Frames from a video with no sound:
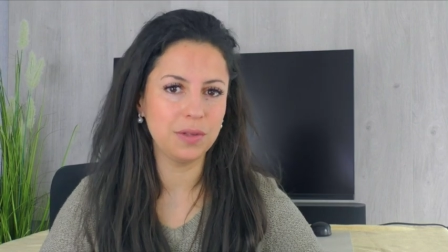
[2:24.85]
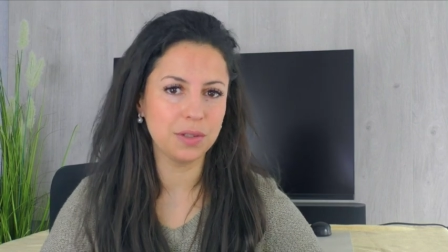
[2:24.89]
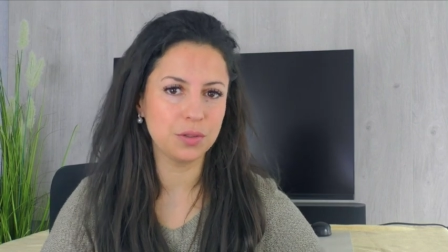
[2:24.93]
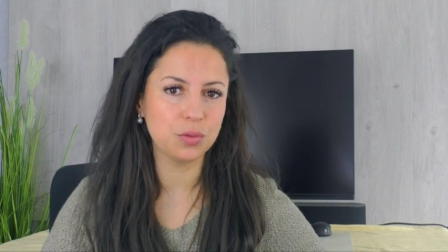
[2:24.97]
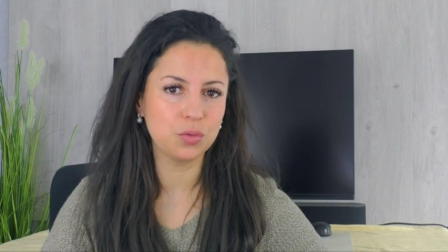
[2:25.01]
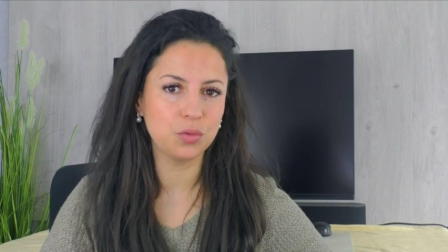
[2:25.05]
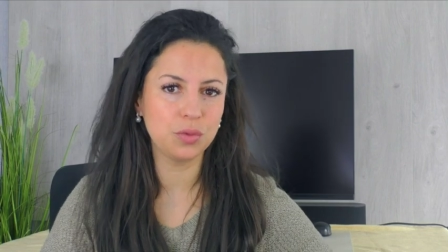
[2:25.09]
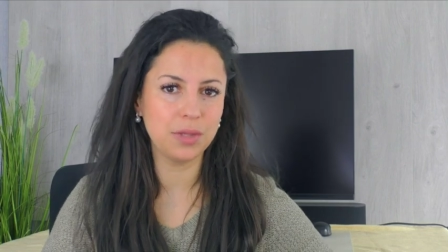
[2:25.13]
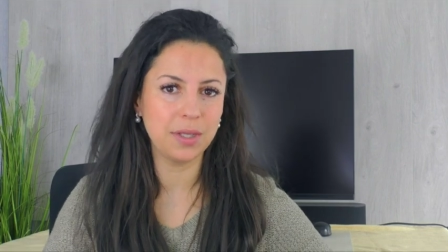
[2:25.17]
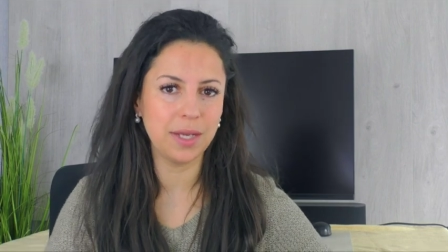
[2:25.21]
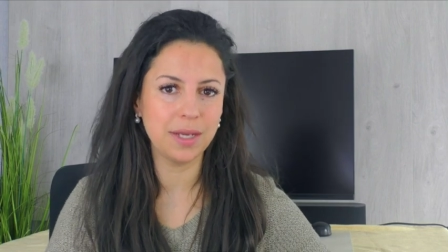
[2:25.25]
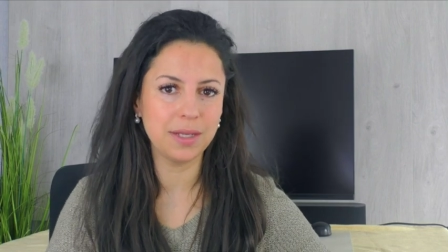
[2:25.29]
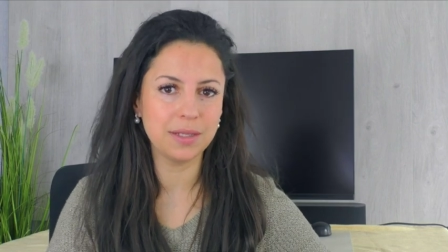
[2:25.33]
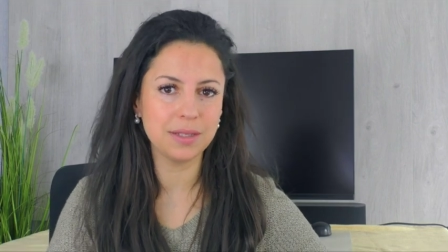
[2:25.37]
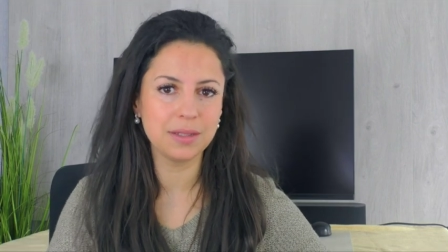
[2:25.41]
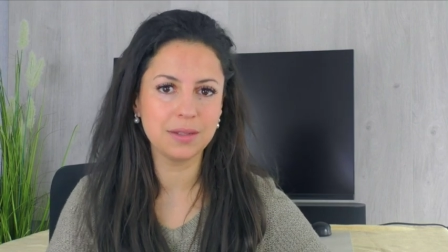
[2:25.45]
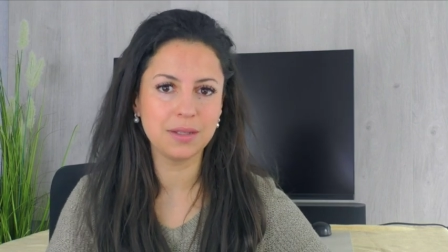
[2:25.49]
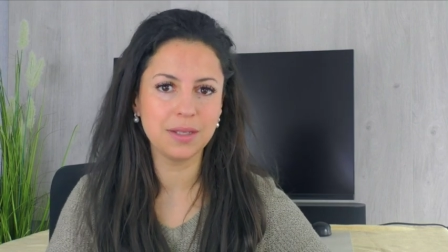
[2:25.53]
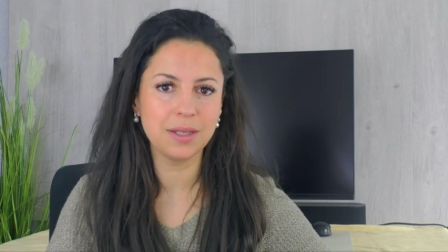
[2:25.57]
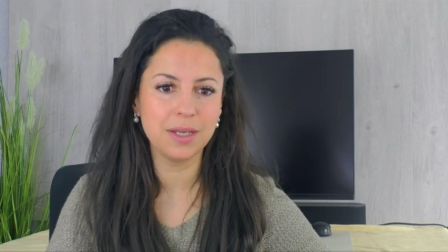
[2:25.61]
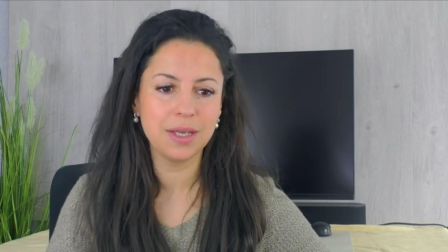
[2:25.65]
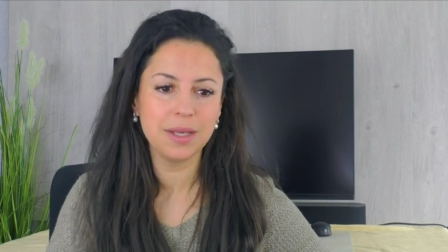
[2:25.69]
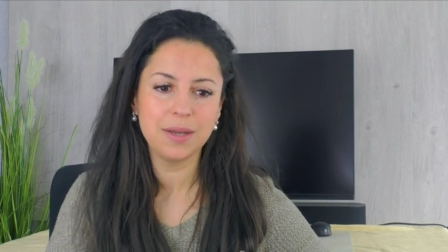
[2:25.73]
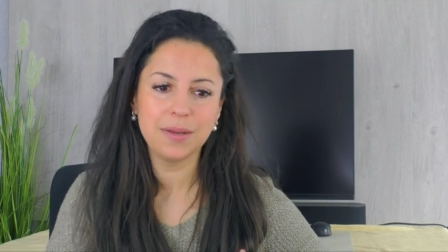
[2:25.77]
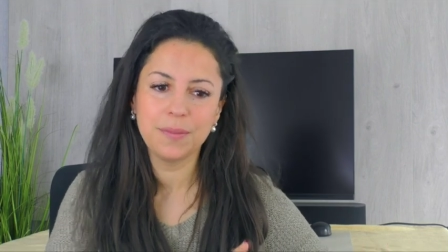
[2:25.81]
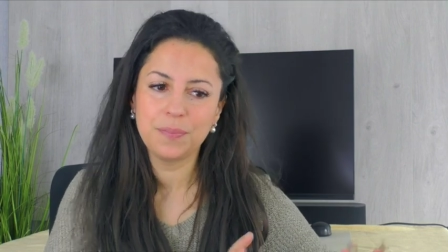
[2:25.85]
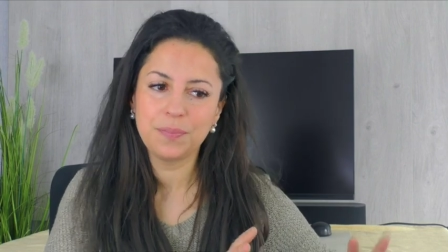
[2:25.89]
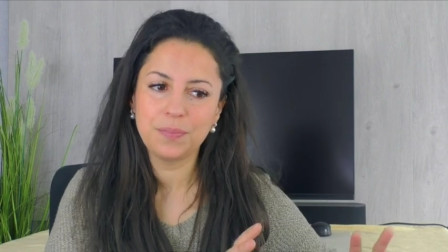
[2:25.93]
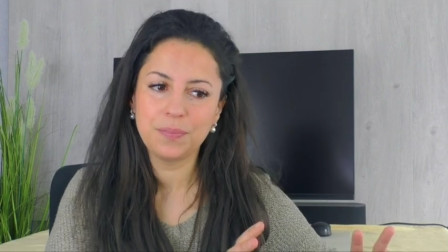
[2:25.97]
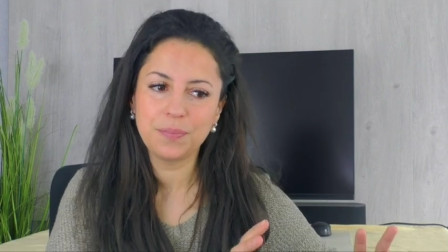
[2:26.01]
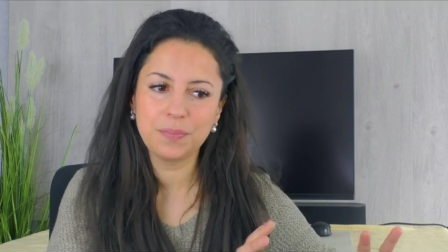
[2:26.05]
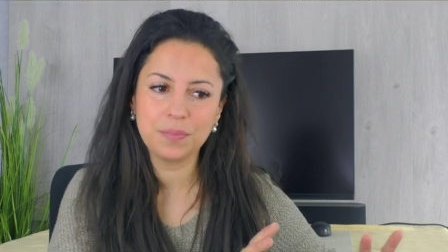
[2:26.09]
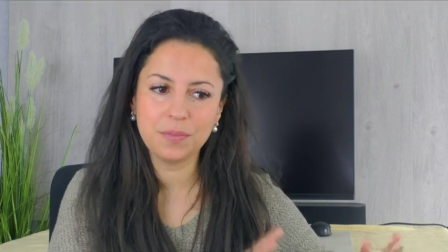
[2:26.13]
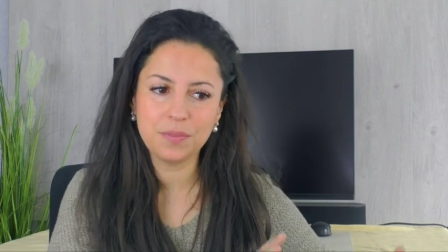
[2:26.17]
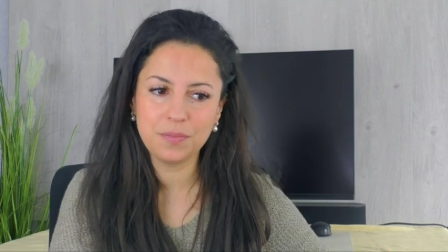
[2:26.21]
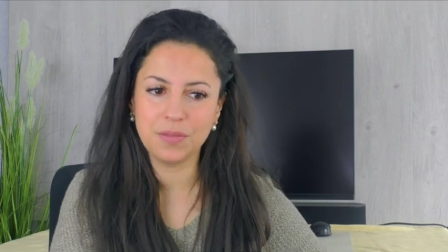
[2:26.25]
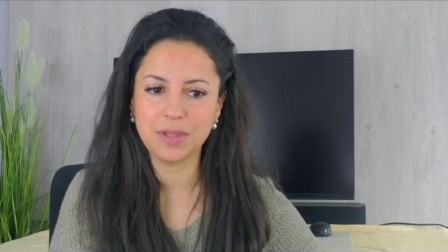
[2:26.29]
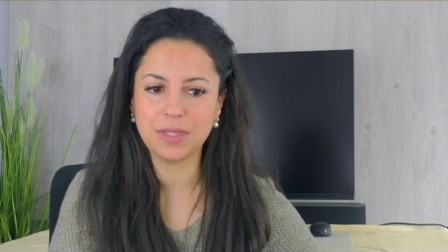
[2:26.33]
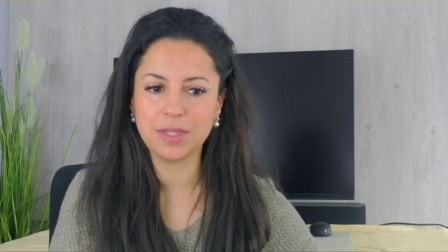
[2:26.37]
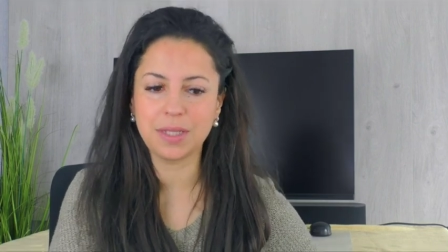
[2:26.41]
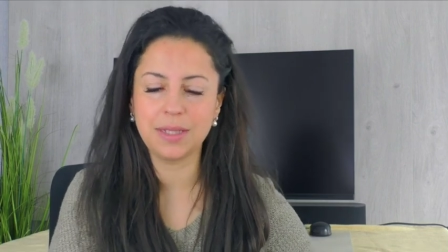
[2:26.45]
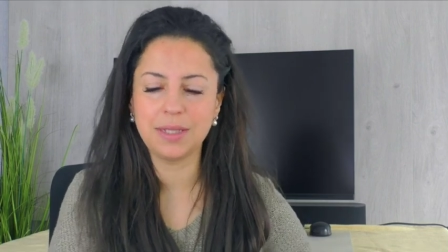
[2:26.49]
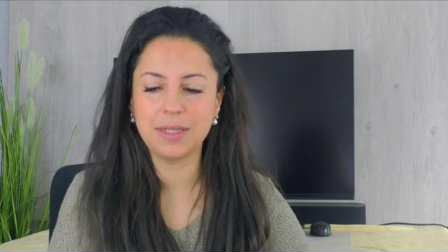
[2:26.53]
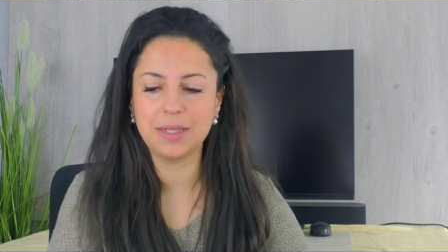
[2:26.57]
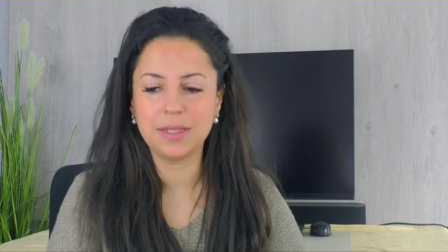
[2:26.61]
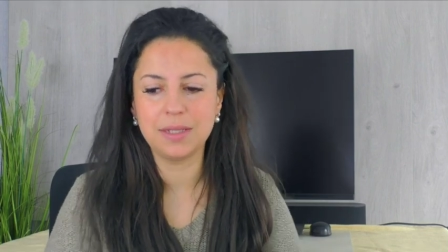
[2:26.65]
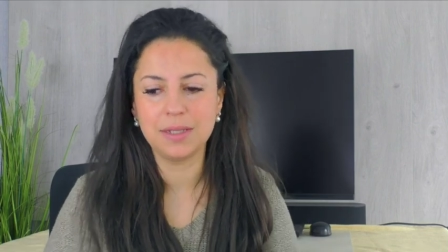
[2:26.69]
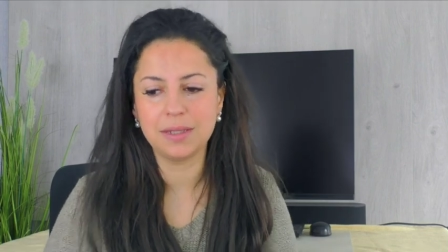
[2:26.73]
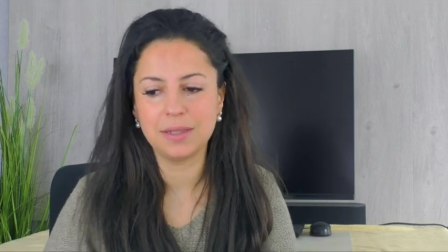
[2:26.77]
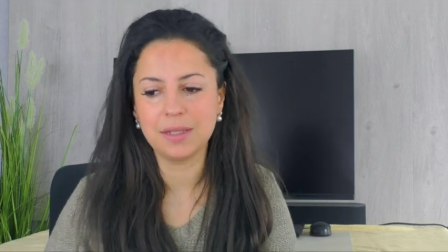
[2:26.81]
was du denkst, was
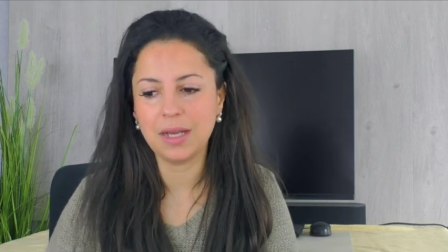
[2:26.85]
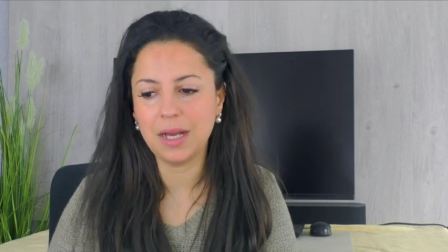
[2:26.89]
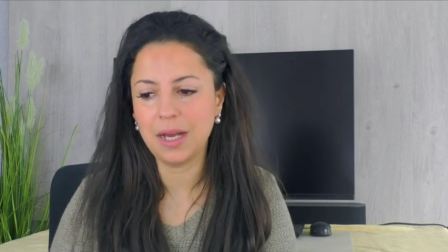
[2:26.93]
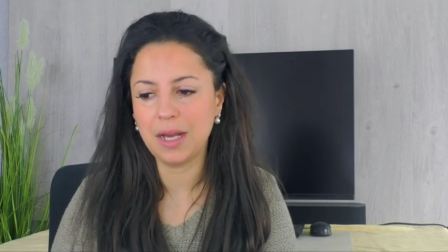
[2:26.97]
richtig ist.